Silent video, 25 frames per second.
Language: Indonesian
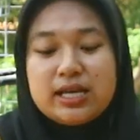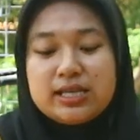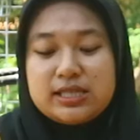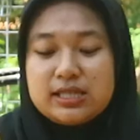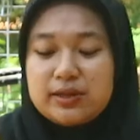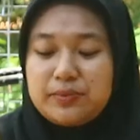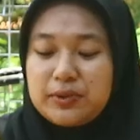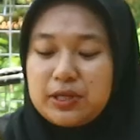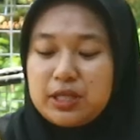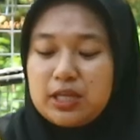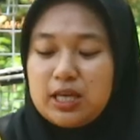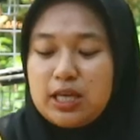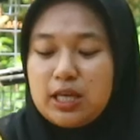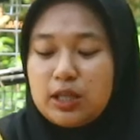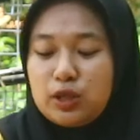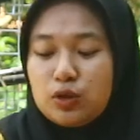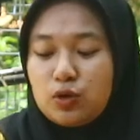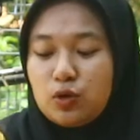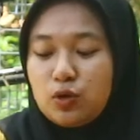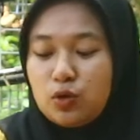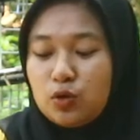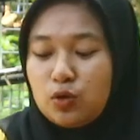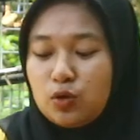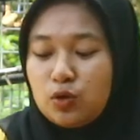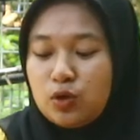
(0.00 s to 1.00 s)
seperti
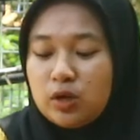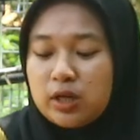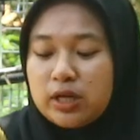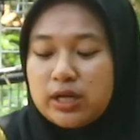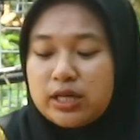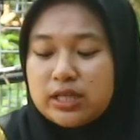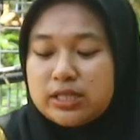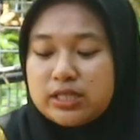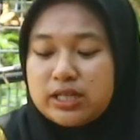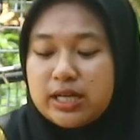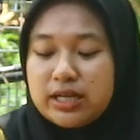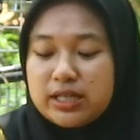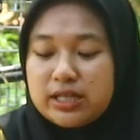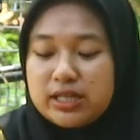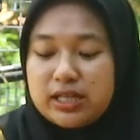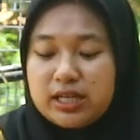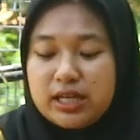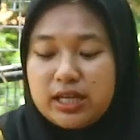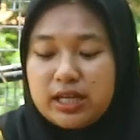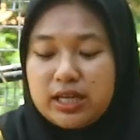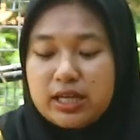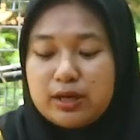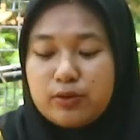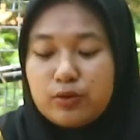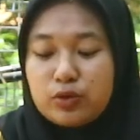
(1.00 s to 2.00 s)
itu
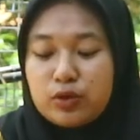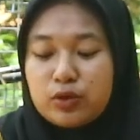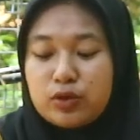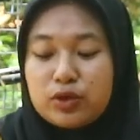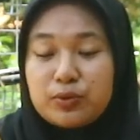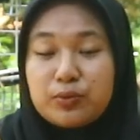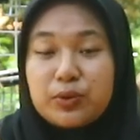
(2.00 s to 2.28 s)
jadi untuk